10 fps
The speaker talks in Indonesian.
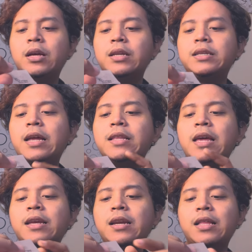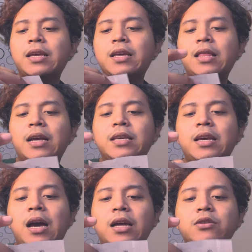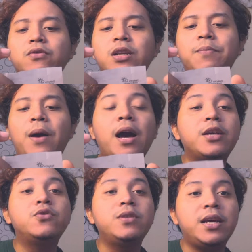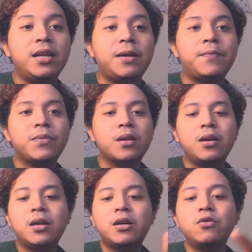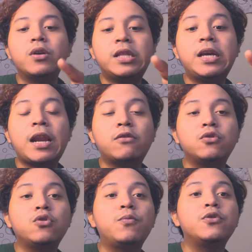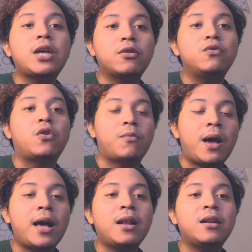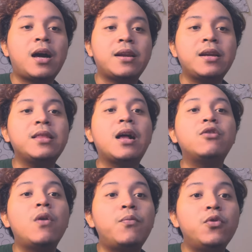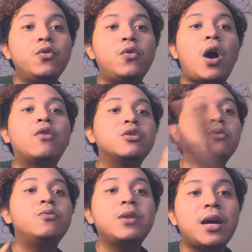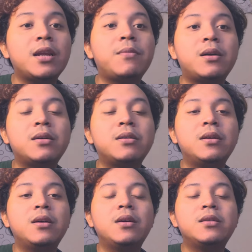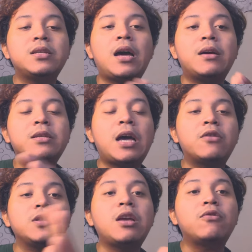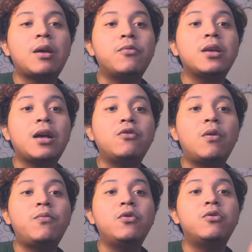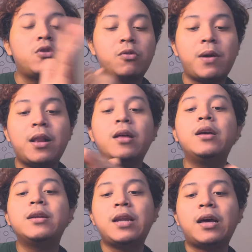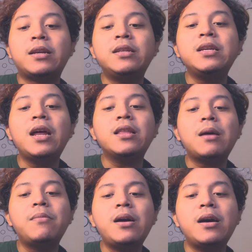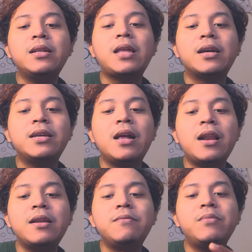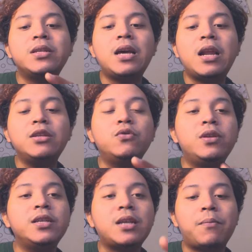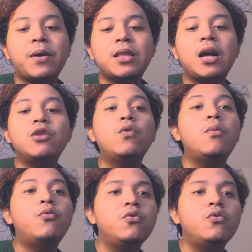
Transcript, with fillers: Jadi, jadi kan katanya tagihan Juli pakai Juni nih. 2371 normal karena ini tanggal 20 aku sebelumnya kan emang seharusnya jatuh temponya tanggal 20 normal nah di sini ada tambahan tagihan berjalan Juli sampai tanggal 20